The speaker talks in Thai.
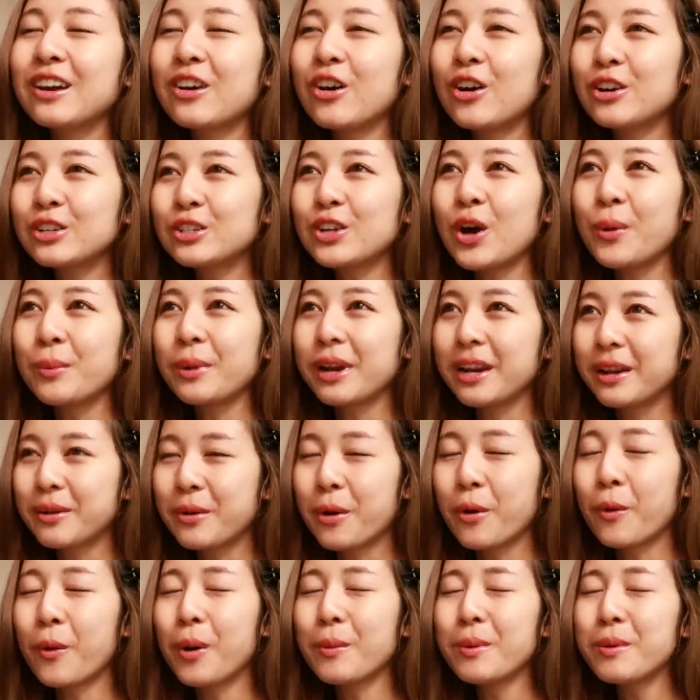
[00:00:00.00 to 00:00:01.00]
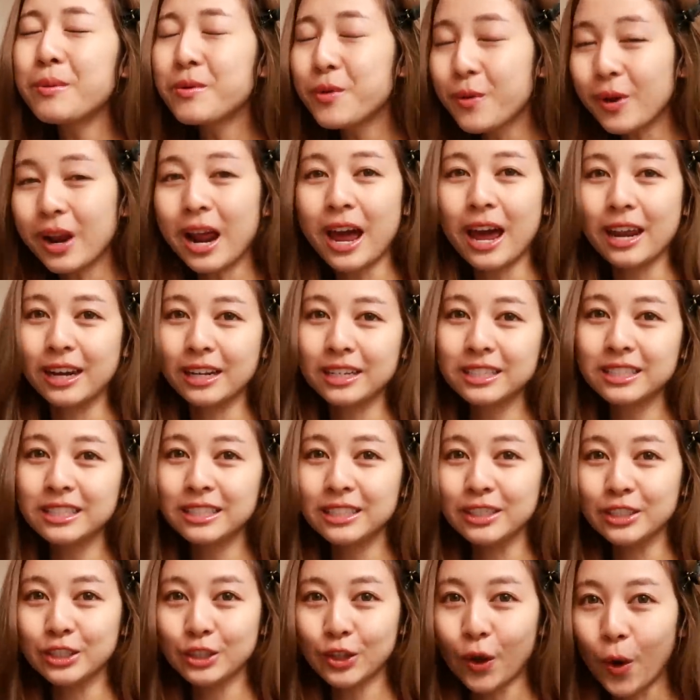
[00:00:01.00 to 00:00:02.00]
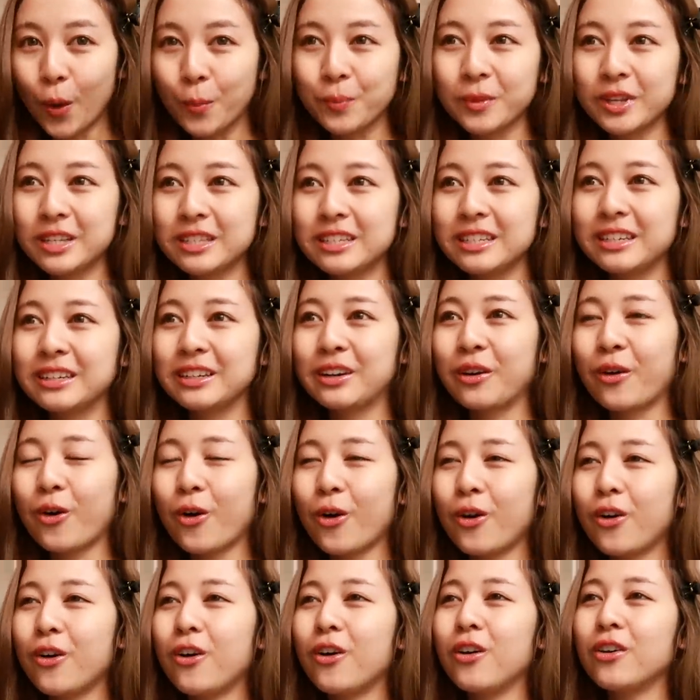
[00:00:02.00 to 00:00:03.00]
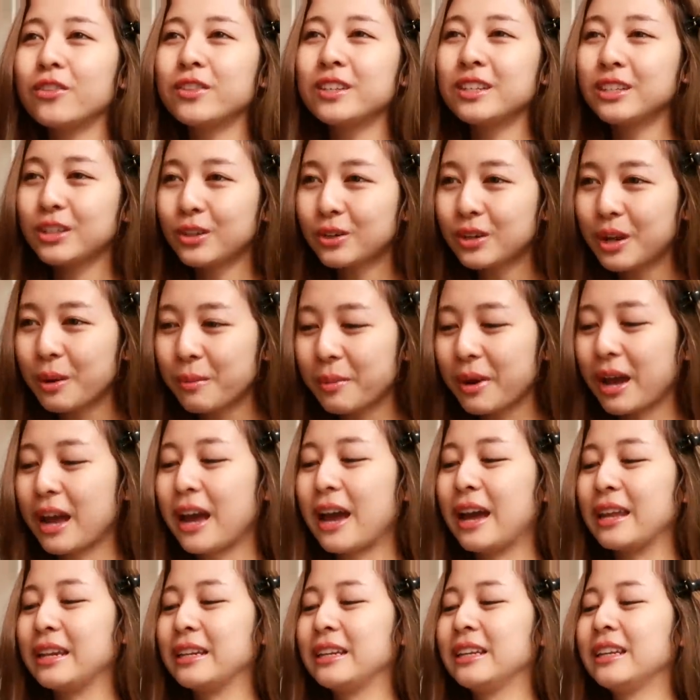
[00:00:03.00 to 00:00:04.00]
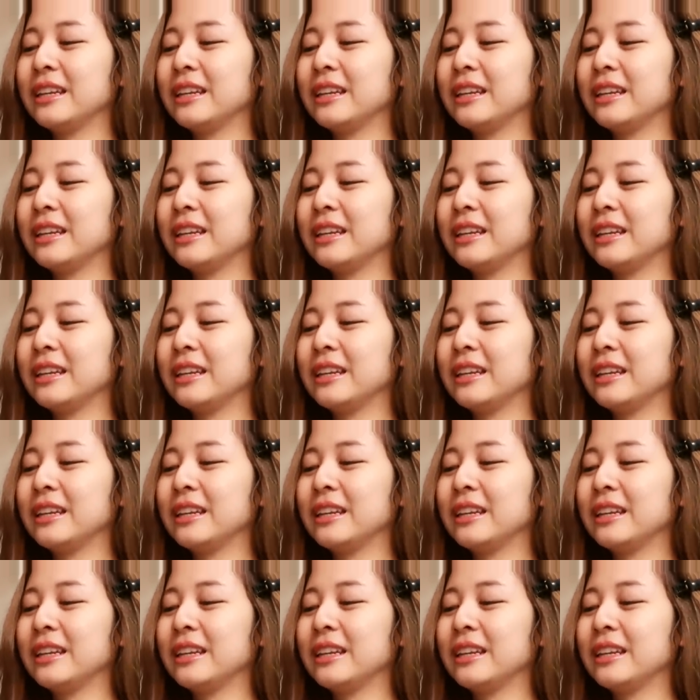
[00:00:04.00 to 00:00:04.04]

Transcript: ข้อสอบเลยเพราะว่าไม่มีเวลาอ่านหนังสือสอบจริงๆแล้วก็จริงต้องทำงาน